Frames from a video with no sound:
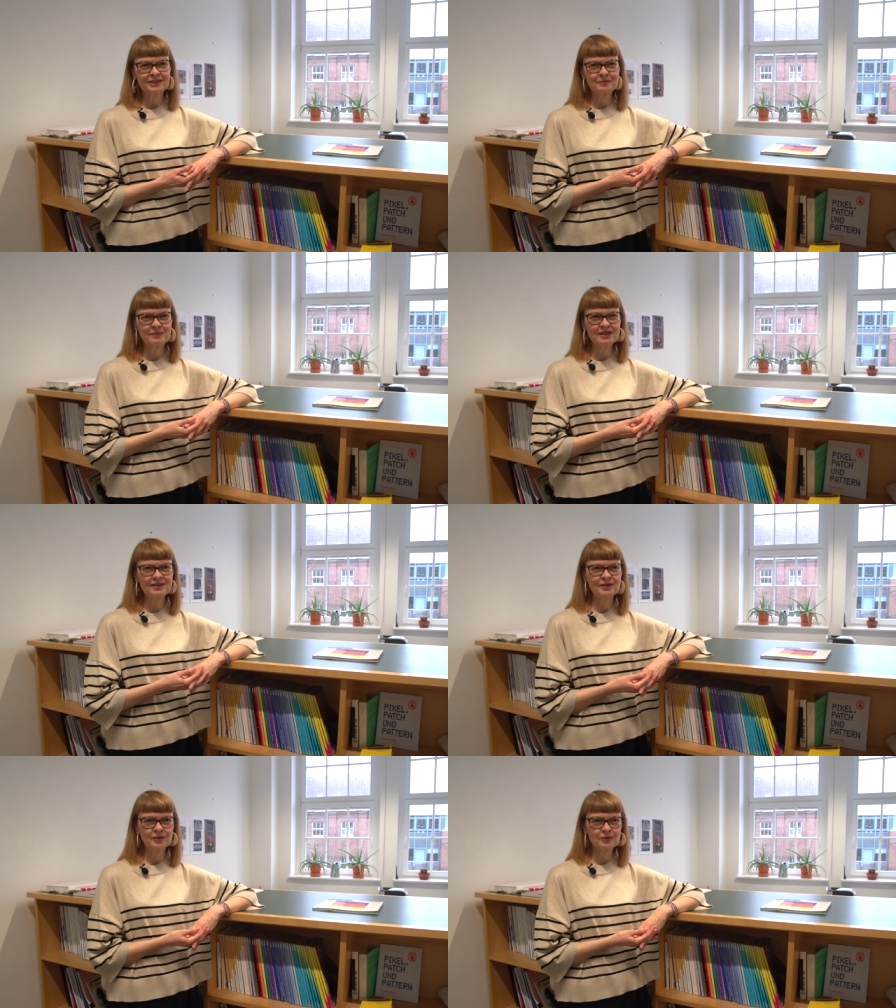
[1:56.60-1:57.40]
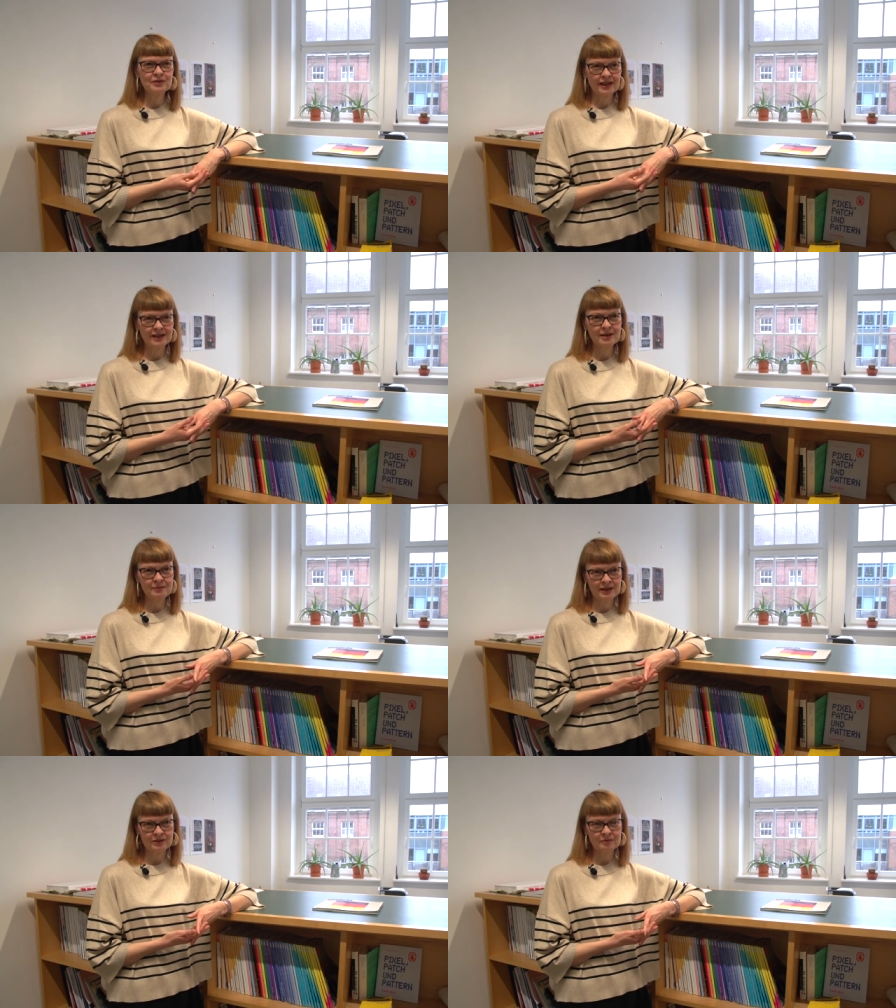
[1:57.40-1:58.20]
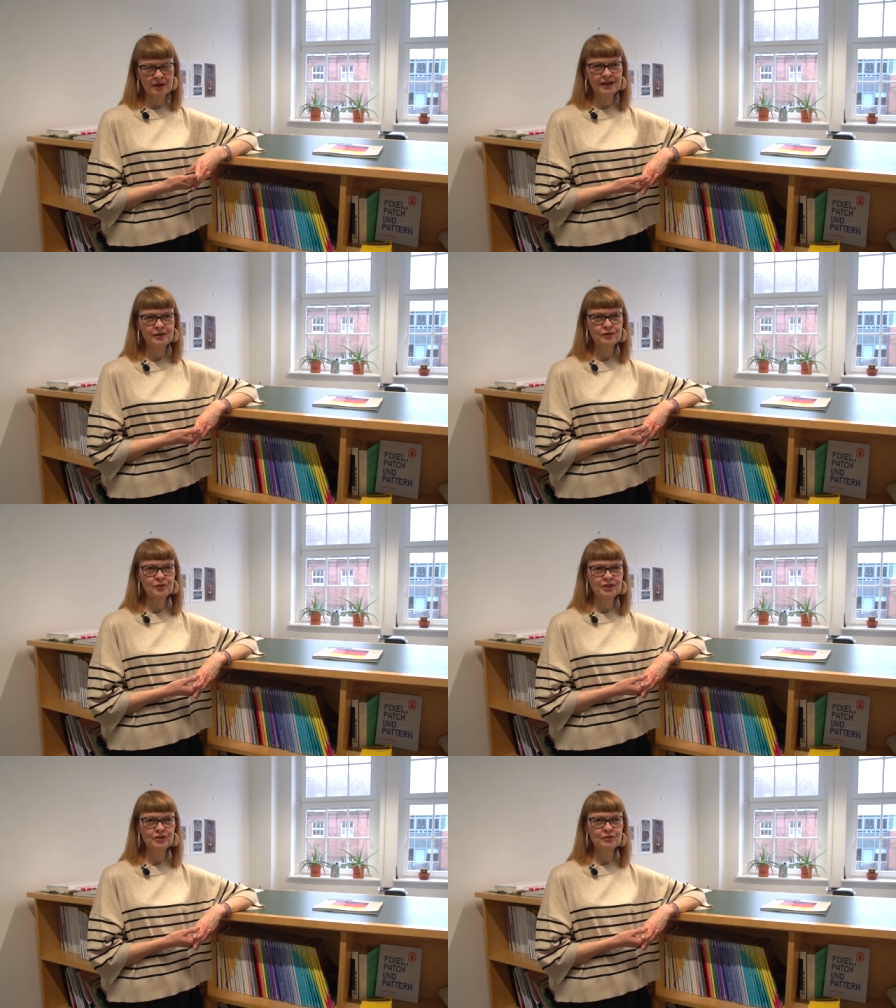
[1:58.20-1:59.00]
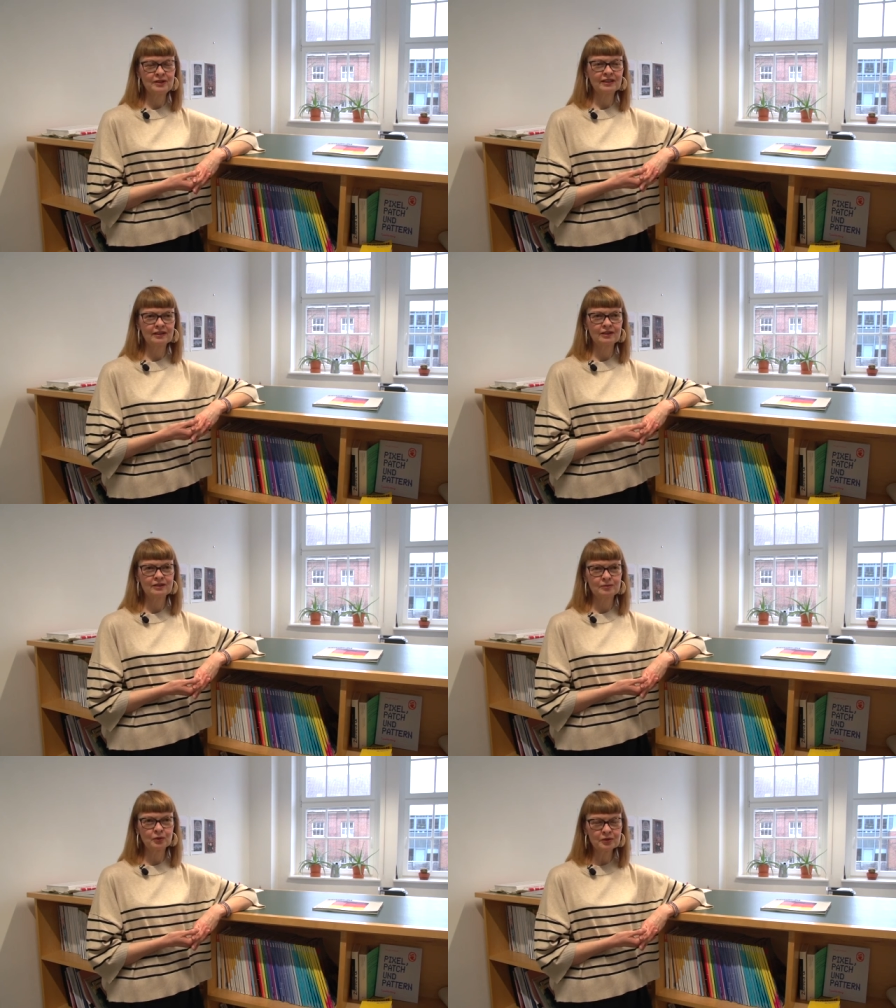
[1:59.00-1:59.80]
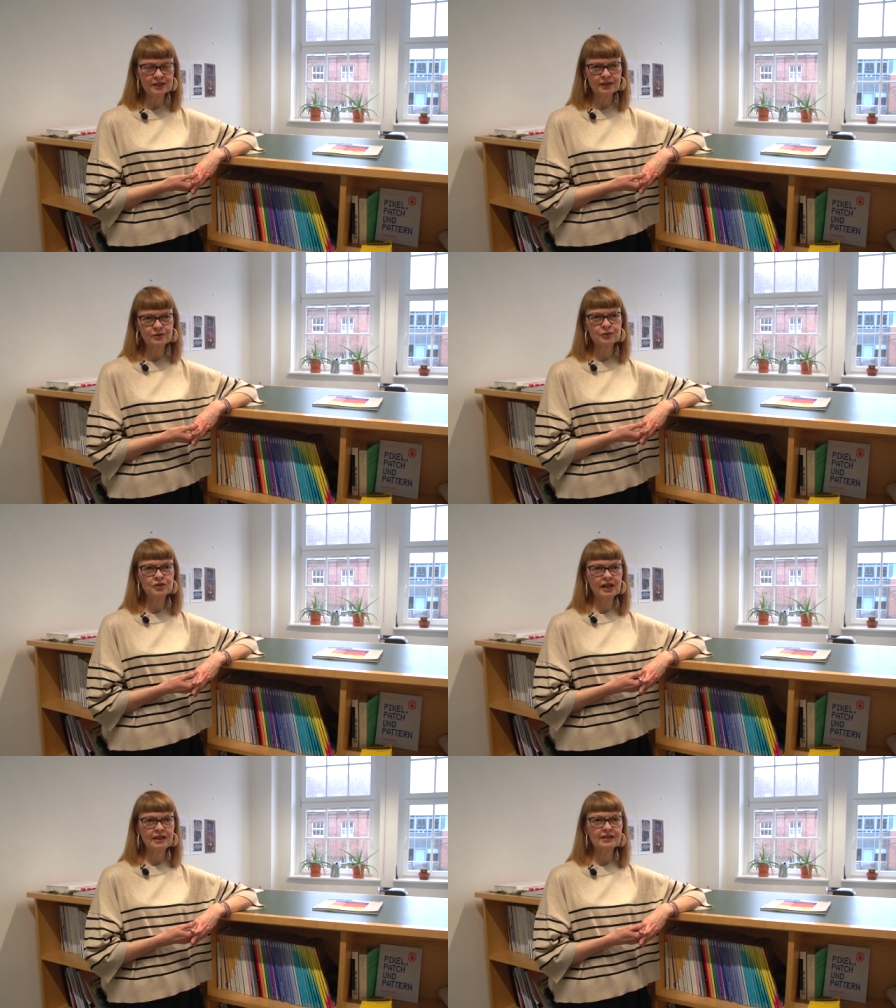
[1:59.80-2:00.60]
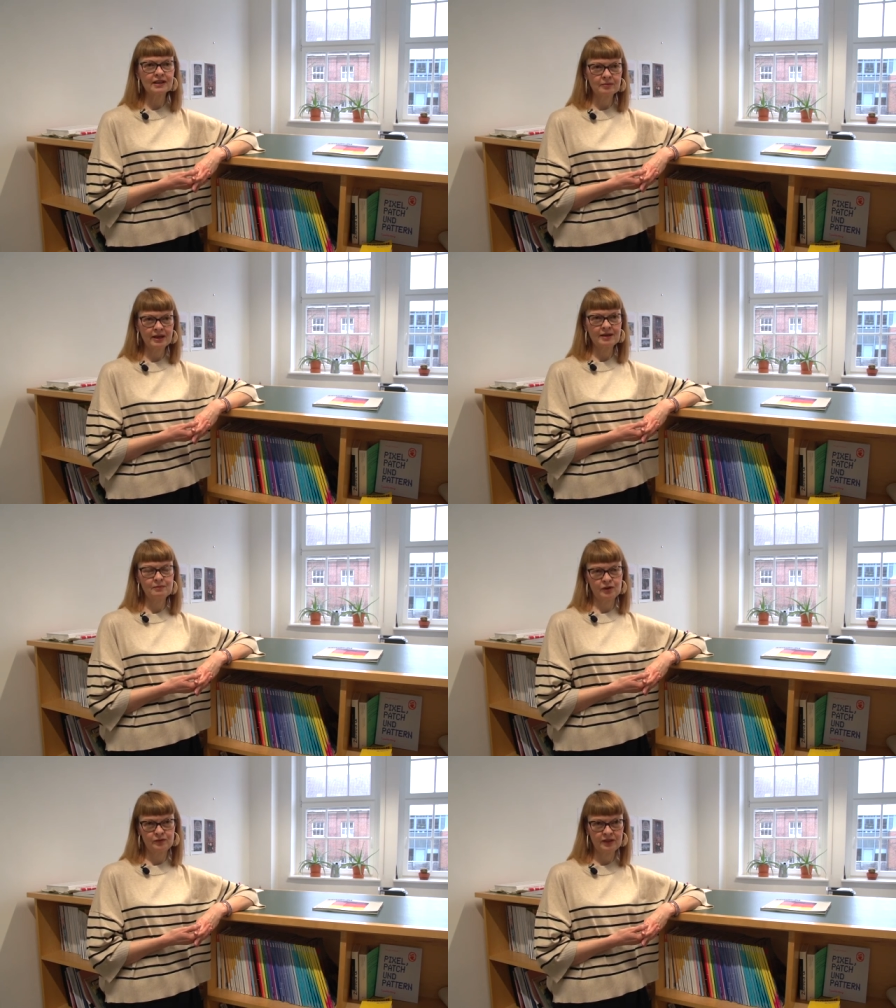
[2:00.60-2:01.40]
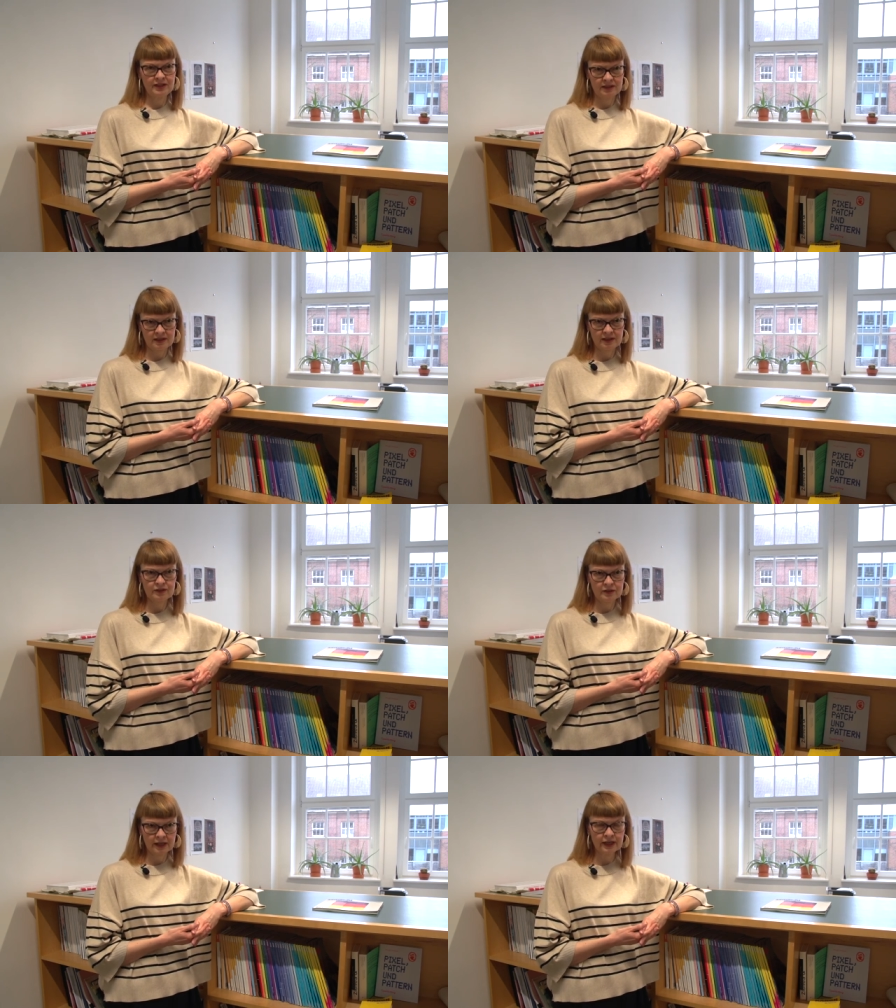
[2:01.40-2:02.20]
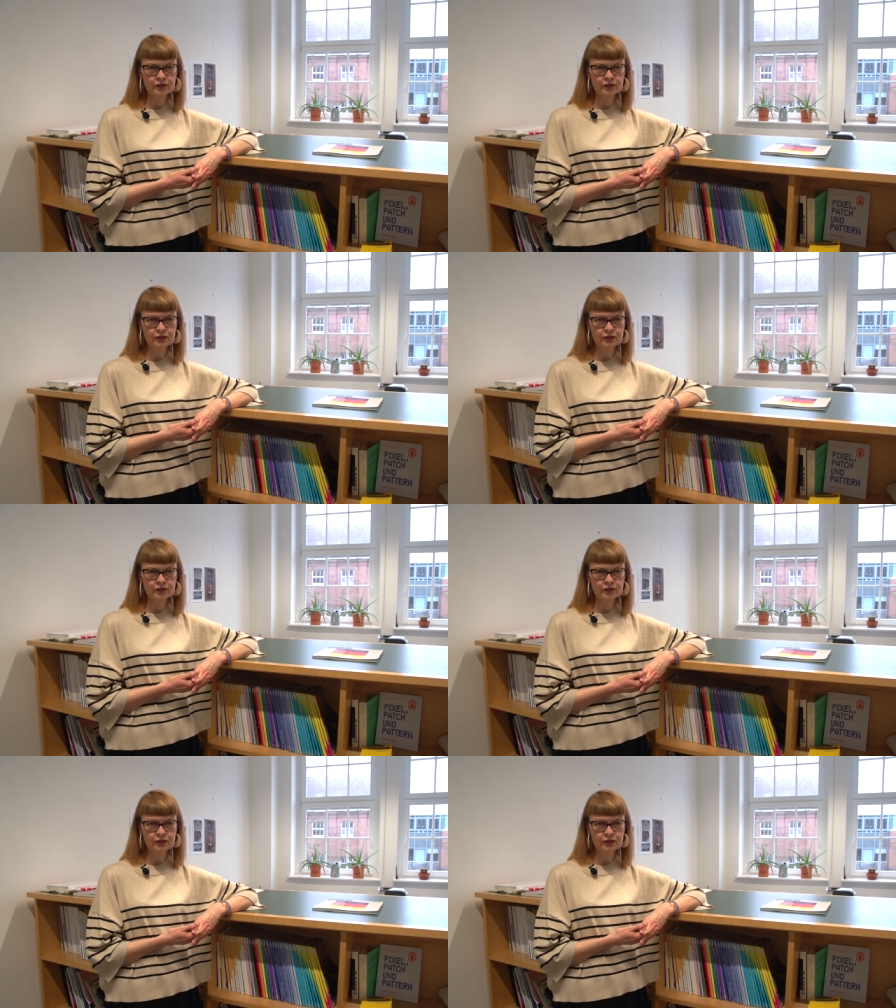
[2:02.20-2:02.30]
ich bin unter anderem ja zum einen für die Studierenden aus dem Grundjahr zuständig, aber eben auch für die internationalen